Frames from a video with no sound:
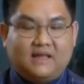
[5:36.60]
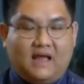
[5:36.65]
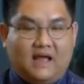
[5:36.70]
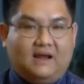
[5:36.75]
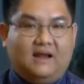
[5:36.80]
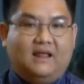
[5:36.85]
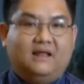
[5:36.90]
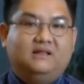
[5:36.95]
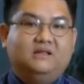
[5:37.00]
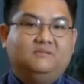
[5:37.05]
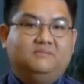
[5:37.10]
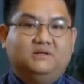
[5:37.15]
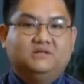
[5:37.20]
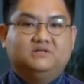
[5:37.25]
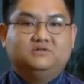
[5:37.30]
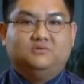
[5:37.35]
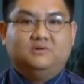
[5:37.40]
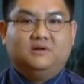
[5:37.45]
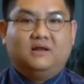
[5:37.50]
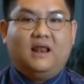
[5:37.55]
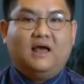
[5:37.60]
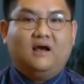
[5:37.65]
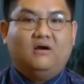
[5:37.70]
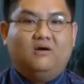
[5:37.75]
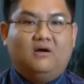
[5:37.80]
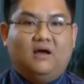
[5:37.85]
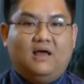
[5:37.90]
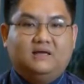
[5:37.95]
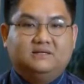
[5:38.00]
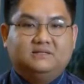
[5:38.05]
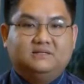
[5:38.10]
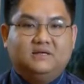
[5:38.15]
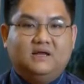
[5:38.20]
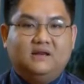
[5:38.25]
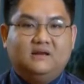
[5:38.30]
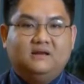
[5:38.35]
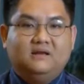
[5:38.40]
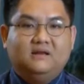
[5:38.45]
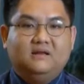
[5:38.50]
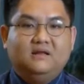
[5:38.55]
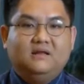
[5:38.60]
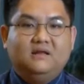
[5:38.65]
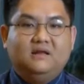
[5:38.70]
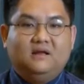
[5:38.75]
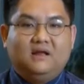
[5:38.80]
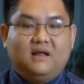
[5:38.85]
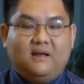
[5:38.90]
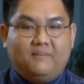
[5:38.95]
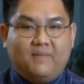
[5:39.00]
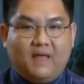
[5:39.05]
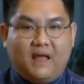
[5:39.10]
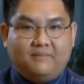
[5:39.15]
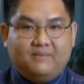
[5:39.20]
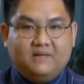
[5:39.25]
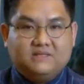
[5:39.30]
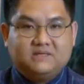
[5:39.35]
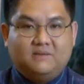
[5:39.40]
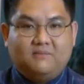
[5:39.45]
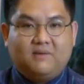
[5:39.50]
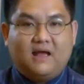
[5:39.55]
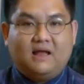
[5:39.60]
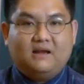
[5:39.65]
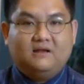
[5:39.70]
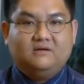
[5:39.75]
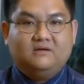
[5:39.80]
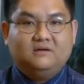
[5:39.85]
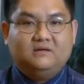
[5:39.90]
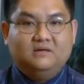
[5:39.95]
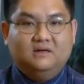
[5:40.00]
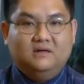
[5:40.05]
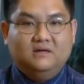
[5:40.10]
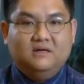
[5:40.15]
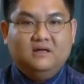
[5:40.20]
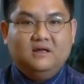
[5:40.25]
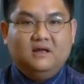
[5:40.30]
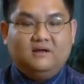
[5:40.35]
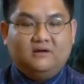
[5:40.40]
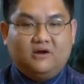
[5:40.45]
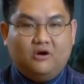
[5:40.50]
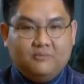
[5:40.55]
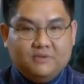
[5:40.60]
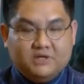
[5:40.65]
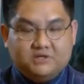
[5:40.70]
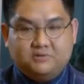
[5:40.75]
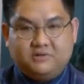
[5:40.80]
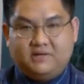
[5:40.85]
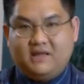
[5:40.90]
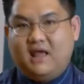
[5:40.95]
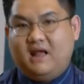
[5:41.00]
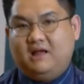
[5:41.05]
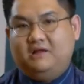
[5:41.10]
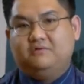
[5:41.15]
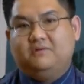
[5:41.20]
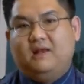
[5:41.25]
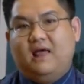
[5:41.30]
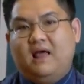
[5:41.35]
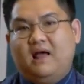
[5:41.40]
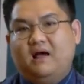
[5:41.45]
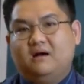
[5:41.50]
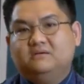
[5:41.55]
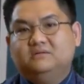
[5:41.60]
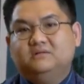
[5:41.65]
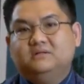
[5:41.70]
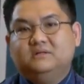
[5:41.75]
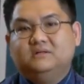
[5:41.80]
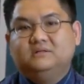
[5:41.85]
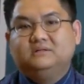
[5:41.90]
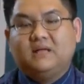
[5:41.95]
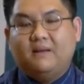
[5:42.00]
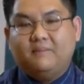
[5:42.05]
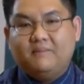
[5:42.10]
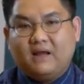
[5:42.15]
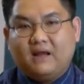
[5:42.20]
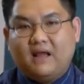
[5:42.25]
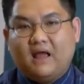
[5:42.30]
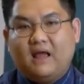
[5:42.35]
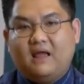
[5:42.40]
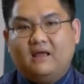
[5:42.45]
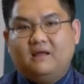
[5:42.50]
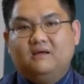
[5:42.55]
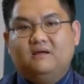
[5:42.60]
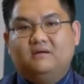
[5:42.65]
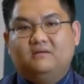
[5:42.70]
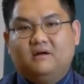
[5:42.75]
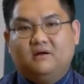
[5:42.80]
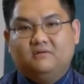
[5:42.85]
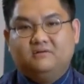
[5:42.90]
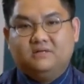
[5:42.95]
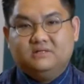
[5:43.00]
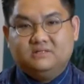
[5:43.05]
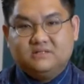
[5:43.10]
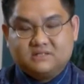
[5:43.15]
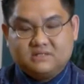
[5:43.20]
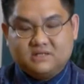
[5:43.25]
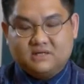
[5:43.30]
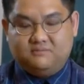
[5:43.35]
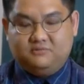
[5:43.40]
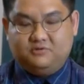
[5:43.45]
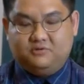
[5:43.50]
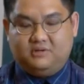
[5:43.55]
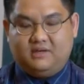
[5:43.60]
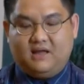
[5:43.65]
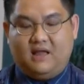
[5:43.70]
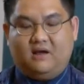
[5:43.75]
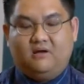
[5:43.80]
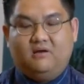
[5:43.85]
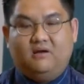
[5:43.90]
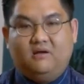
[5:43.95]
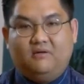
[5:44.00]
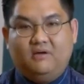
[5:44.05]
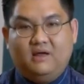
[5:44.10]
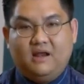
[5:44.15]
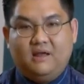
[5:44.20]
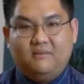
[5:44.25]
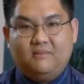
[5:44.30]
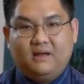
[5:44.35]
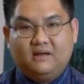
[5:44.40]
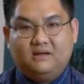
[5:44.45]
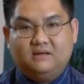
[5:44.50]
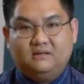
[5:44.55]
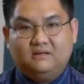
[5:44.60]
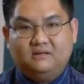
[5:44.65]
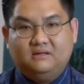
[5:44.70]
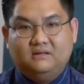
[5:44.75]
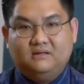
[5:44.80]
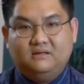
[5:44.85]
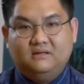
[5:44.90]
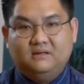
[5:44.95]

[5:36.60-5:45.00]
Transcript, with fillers: ฐานะที่เป็นศูนย์กลางของอาเซียนคำถามที่สำคัญก็คือเรามีจุดแข็งอยู่แล้วทำยังไงเราถึงจะเสริมจุดแข็งของเราให้ได้มากขึ้น